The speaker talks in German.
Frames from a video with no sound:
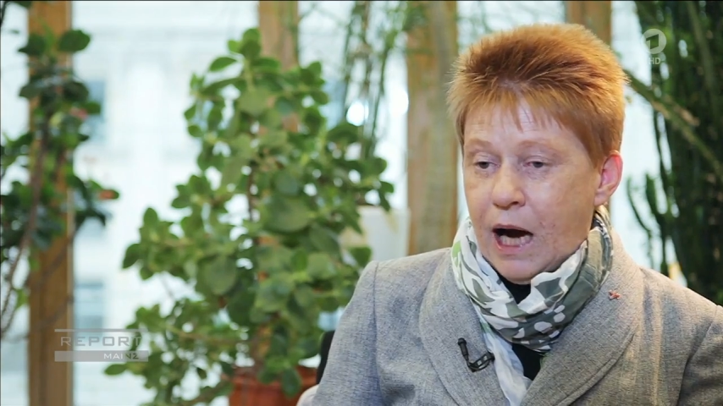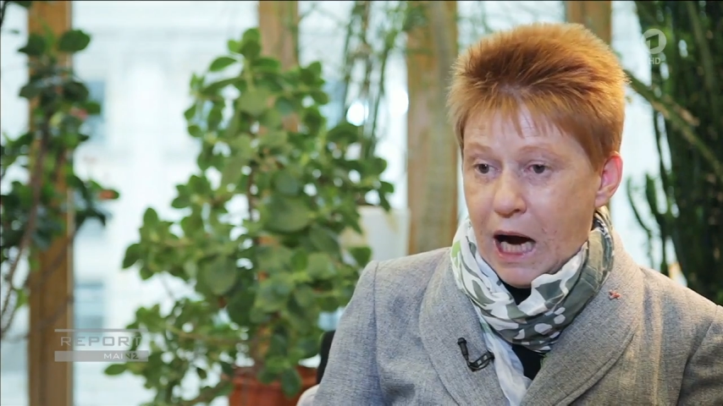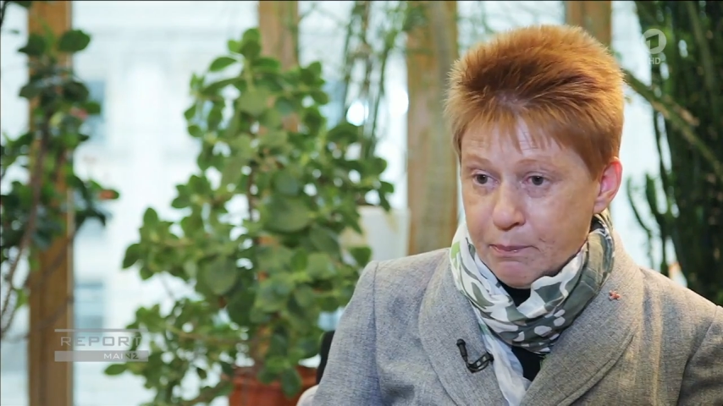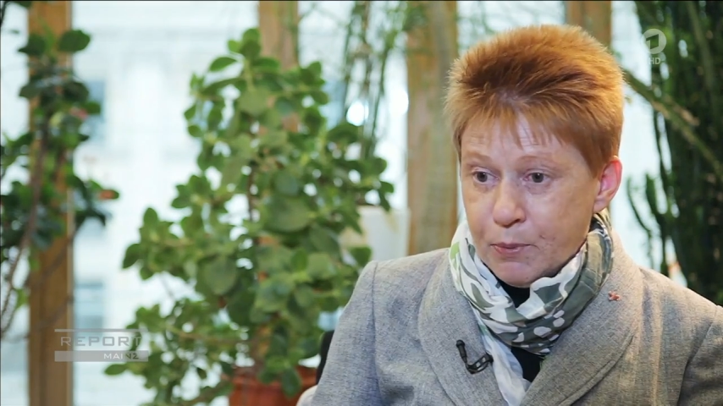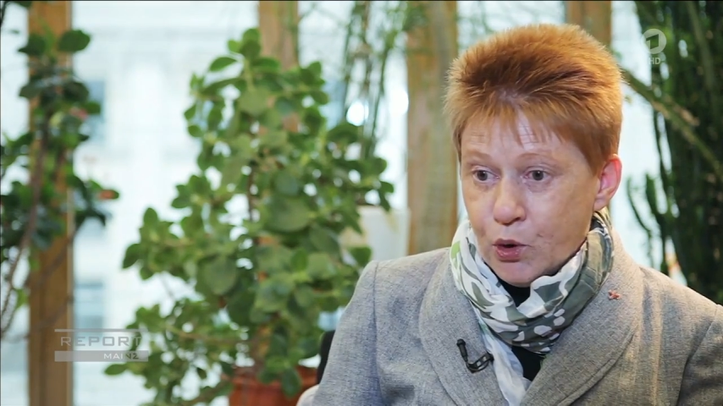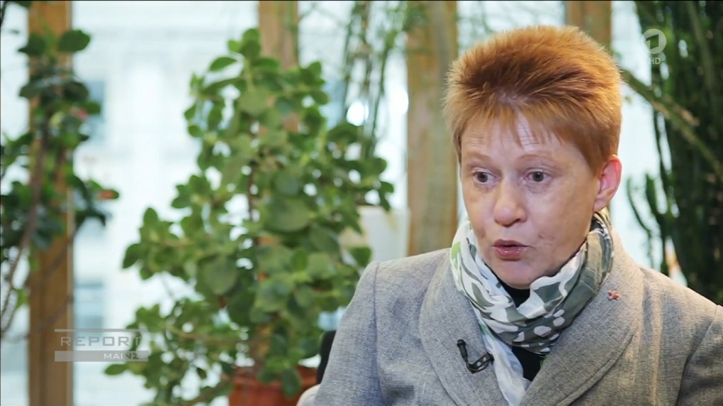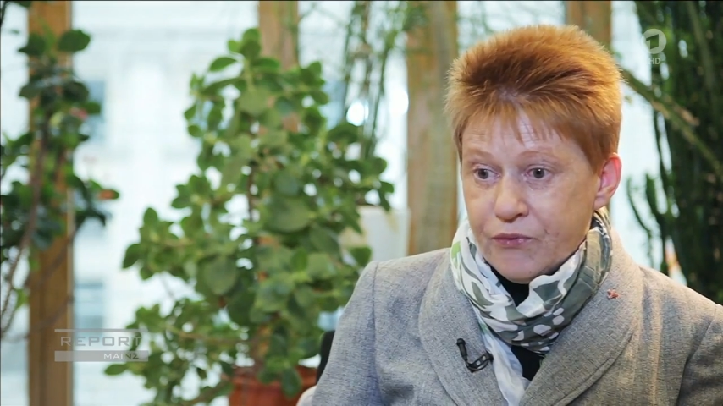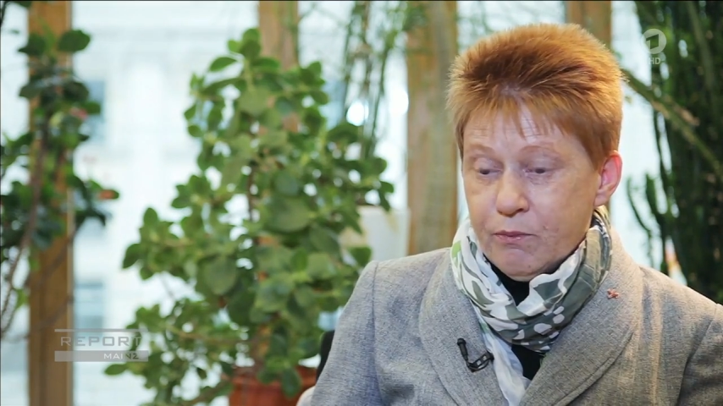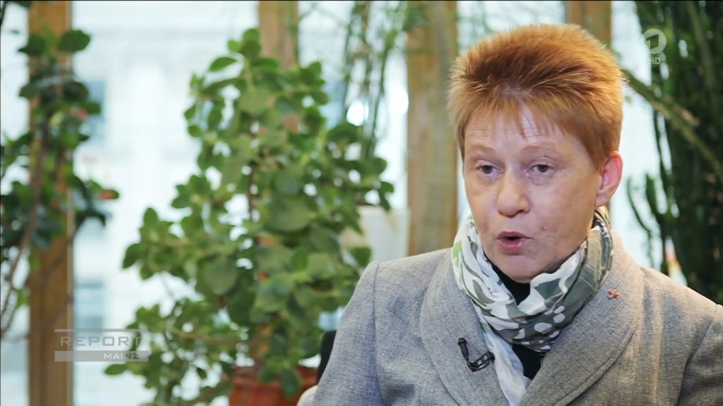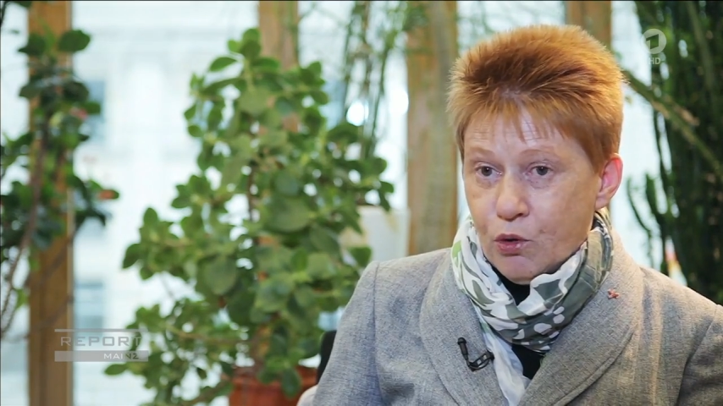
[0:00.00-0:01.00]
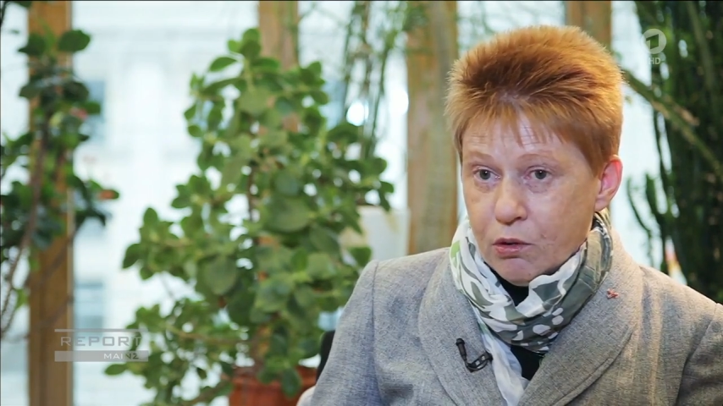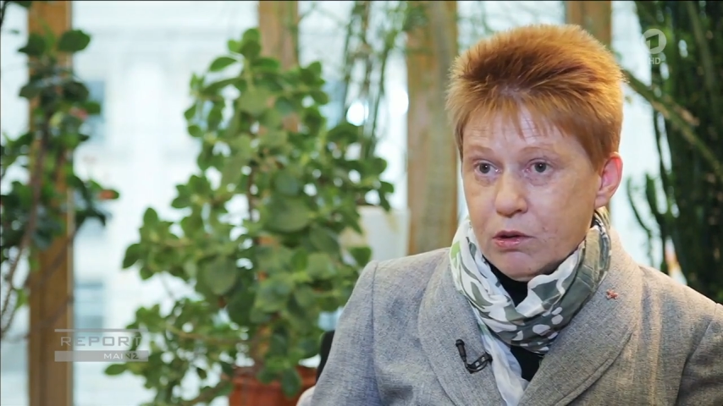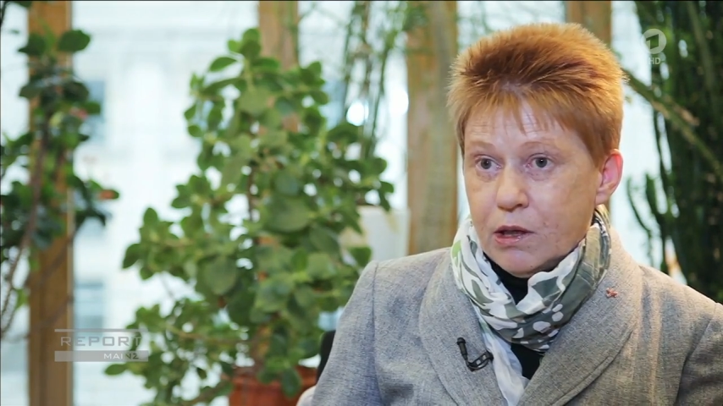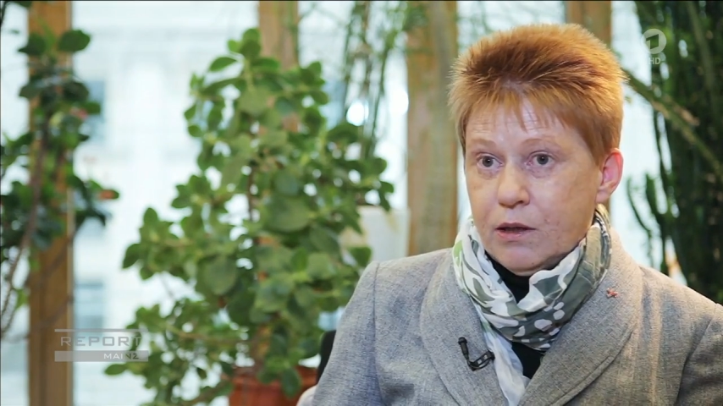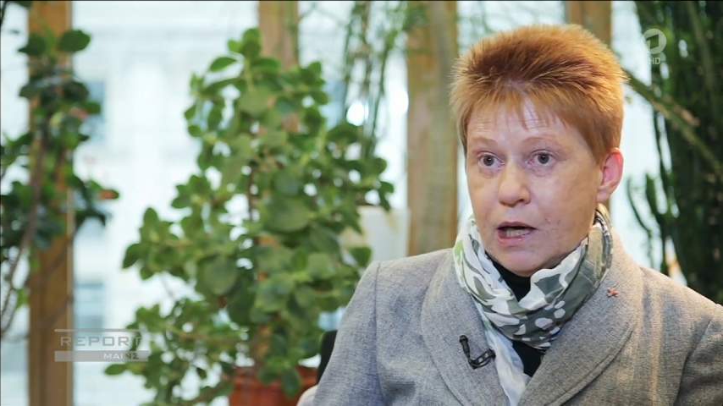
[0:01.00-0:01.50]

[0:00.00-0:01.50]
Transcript: abprüfen oder